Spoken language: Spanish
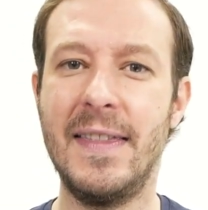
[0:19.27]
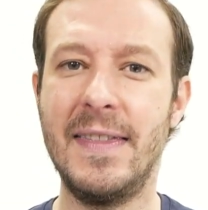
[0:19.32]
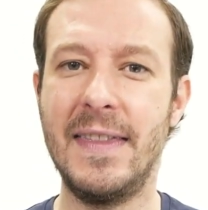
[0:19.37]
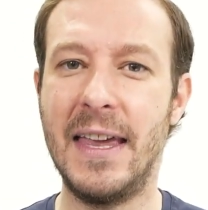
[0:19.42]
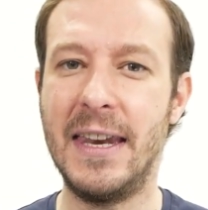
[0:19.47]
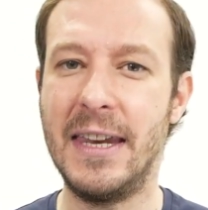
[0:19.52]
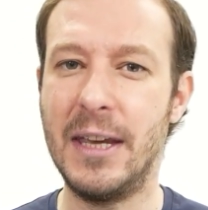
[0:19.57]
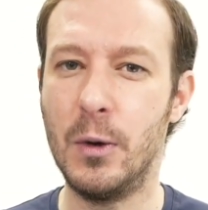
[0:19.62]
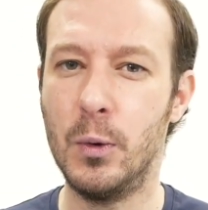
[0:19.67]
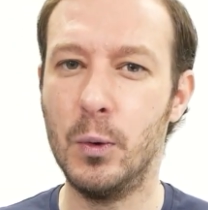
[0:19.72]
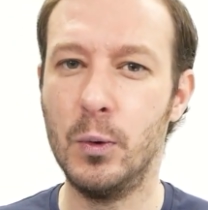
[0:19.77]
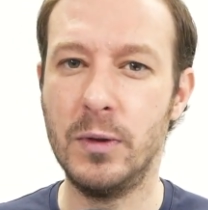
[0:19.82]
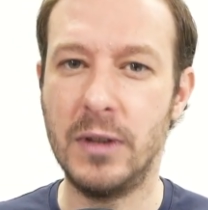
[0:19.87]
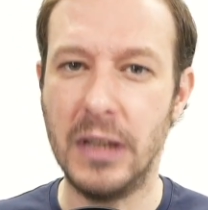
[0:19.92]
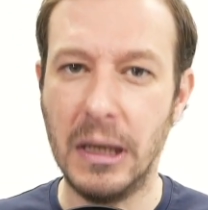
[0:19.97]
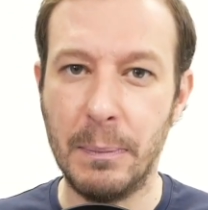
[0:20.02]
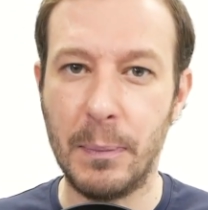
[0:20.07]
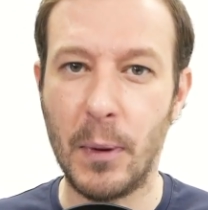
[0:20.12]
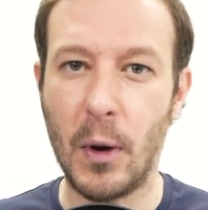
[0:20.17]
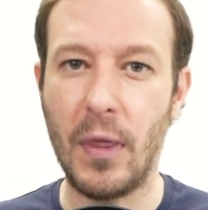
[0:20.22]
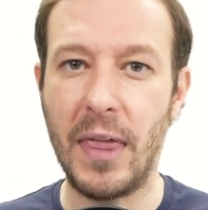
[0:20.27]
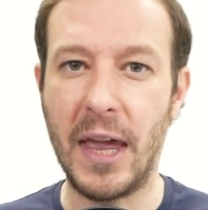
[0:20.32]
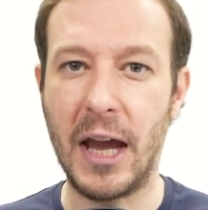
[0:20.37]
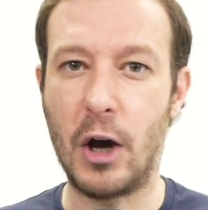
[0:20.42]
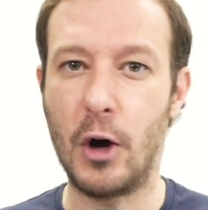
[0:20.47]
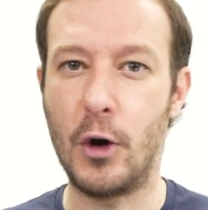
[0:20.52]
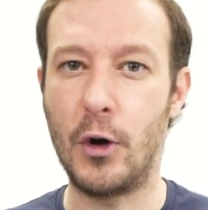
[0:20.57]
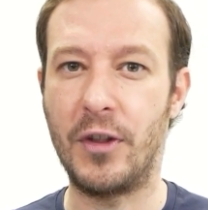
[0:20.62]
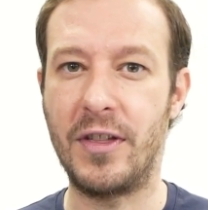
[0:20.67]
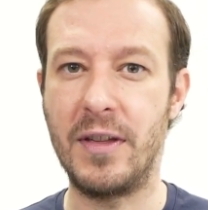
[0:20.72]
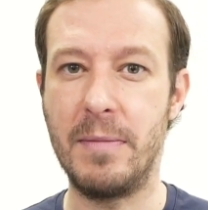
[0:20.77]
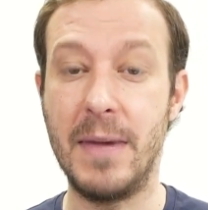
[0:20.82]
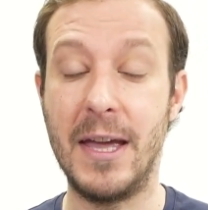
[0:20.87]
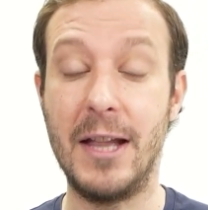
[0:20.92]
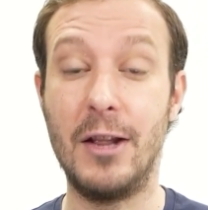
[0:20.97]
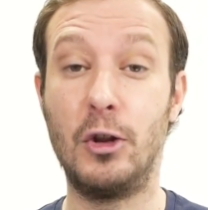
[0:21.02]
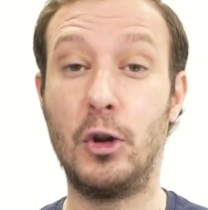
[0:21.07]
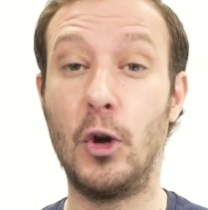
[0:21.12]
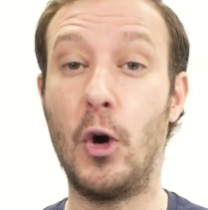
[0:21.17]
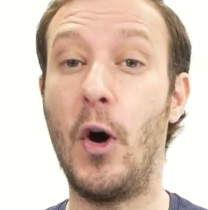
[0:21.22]
de ningún tipo de
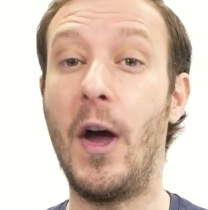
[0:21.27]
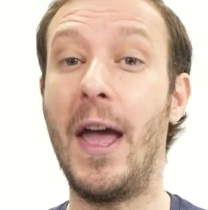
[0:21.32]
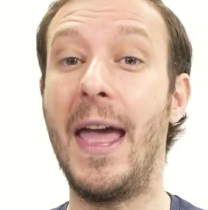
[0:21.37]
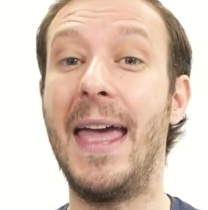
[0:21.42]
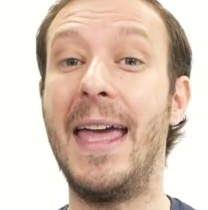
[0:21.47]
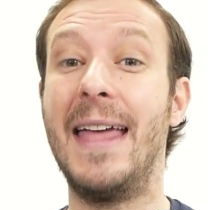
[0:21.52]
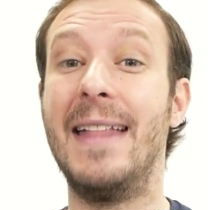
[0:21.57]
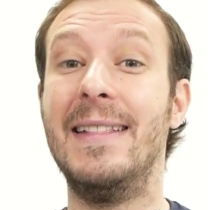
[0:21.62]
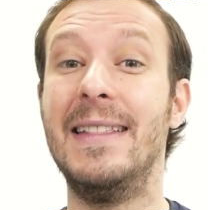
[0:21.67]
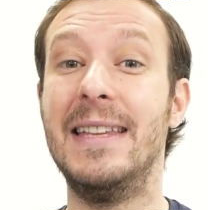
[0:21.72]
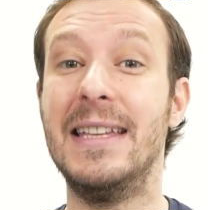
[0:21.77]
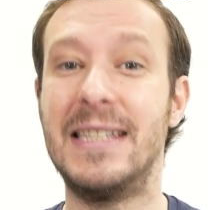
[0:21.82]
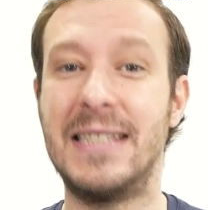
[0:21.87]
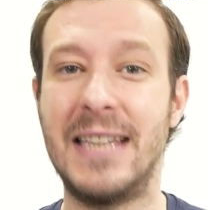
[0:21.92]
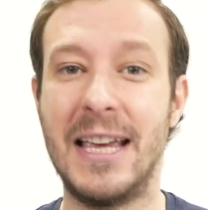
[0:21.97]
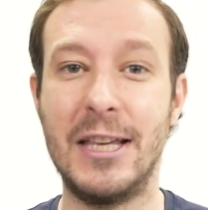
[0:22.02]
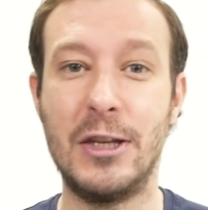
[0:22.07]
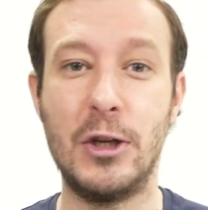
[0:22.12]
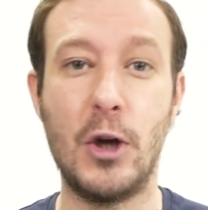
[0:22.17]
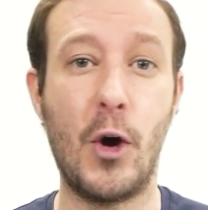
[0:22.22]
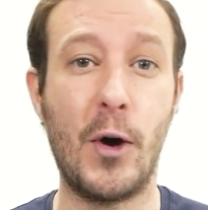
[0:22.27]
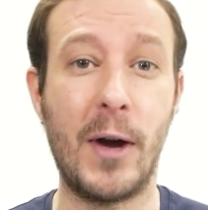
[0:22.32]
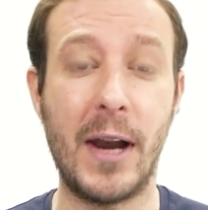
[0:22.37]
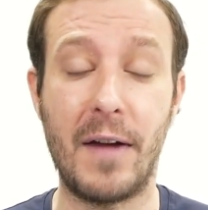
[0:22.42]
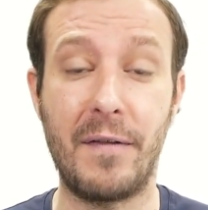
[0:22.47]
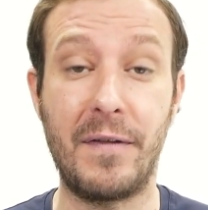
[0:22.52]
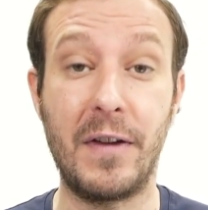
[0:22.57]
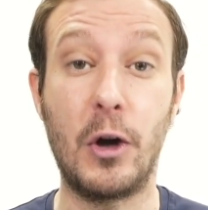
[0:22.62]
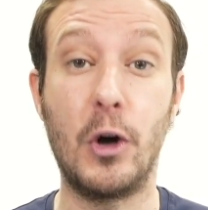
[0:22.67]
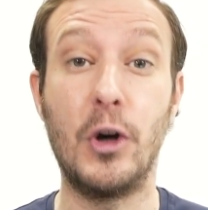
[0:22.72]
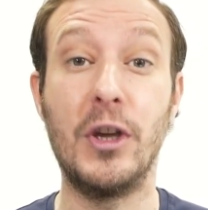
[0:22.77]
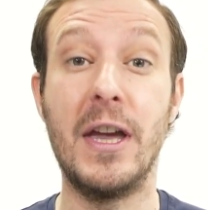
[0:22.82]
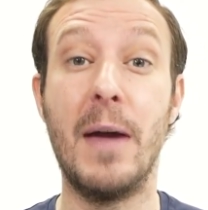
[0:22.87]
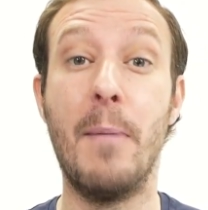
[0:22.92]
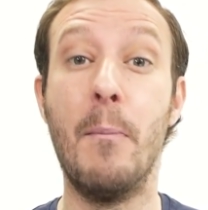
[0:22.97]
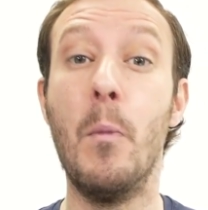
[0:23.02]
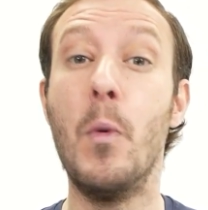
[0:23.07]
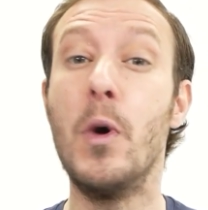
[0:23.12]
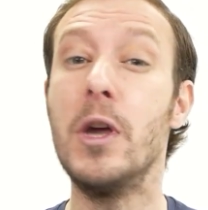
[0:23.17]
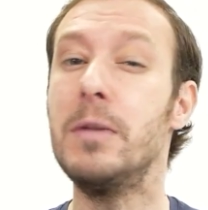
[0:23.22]
conocimiento en diseño gráfico y
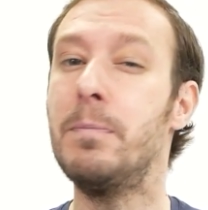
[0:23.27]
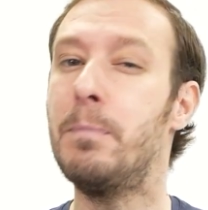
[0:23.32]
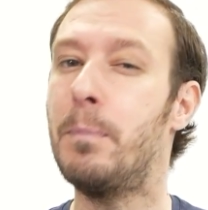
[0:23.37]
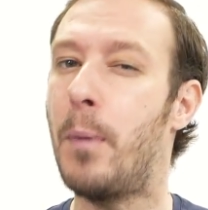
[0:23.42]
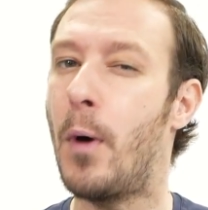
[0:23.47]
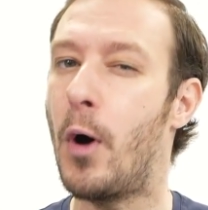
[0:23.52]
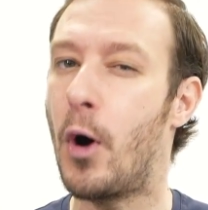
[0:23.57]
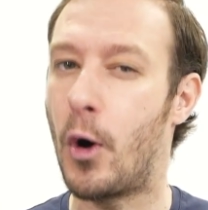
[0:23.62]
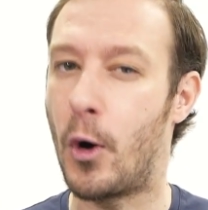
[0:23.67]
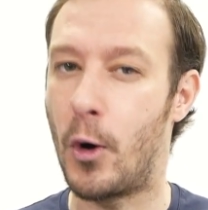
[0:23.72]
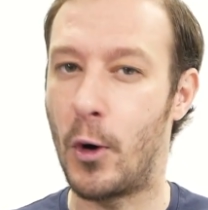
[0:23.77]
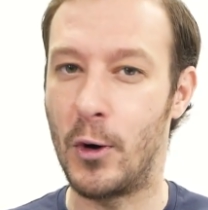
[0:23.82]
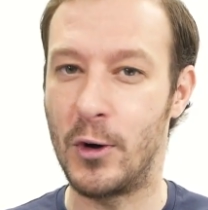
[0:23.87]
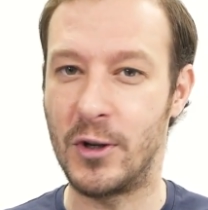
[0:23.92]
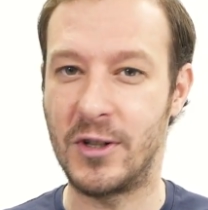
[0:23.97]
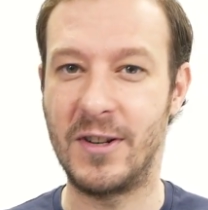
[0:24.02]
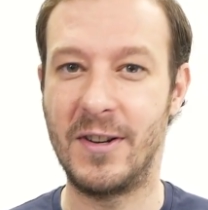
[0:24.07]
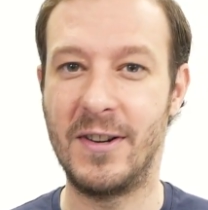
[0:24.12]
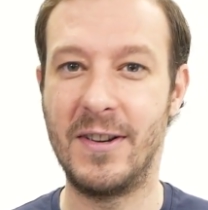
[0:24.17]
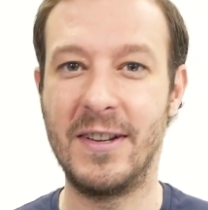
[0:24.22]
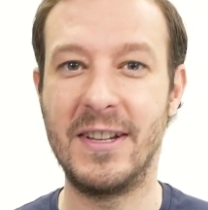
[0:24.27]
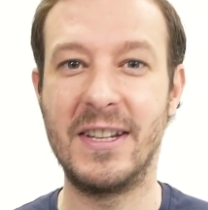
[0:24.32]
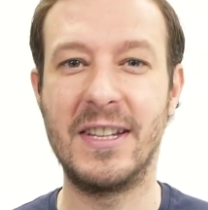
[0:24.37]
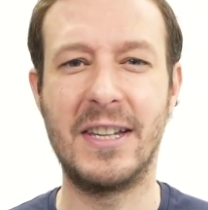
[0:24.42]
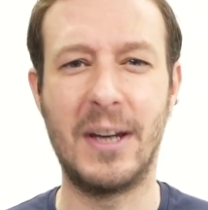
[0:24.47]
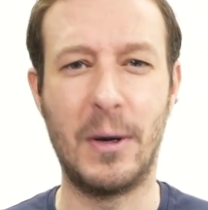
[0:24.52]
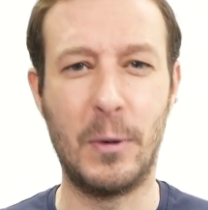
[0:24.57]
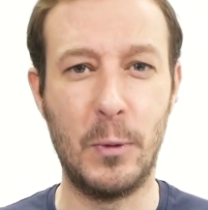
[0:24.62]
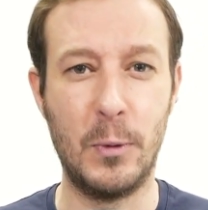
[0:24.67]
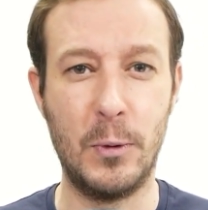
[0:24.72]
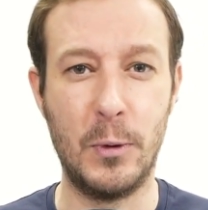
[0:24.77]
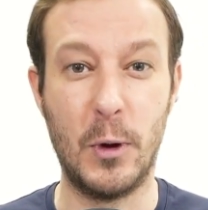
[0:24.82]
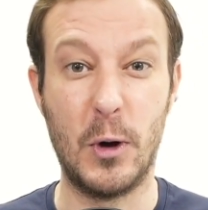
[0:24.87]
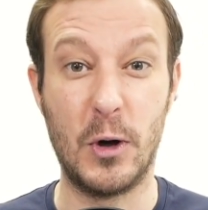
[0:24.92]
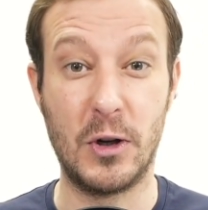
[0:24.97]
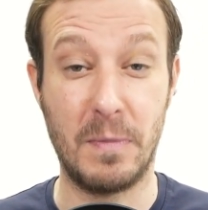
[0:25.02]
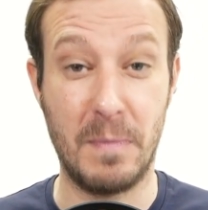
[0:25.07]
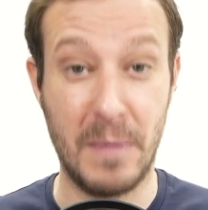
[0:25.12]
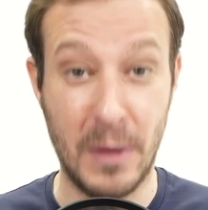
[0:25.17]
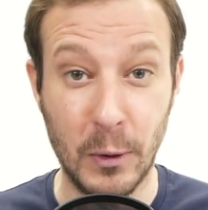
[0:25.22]
en muy pocos
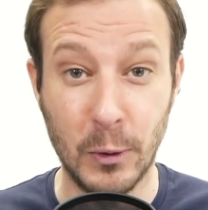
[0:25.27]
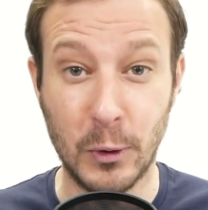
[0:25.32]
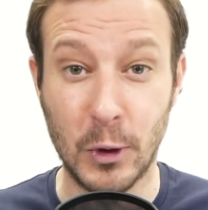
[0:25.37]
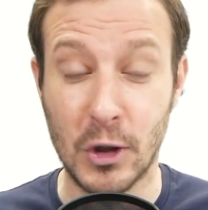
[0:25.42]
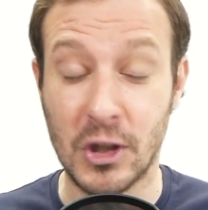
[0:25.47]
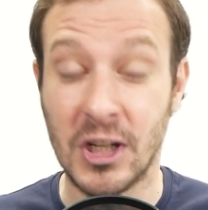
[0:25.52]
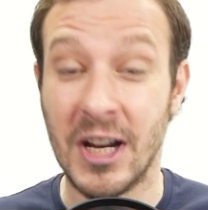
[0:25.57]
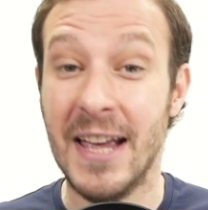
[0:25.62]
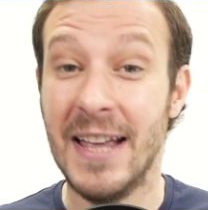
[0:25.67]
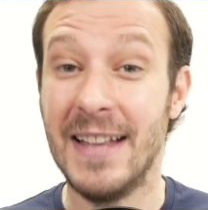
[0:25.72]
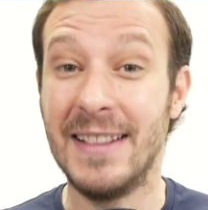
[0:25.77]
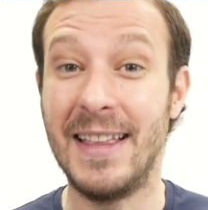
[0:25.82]
segundos, minutos,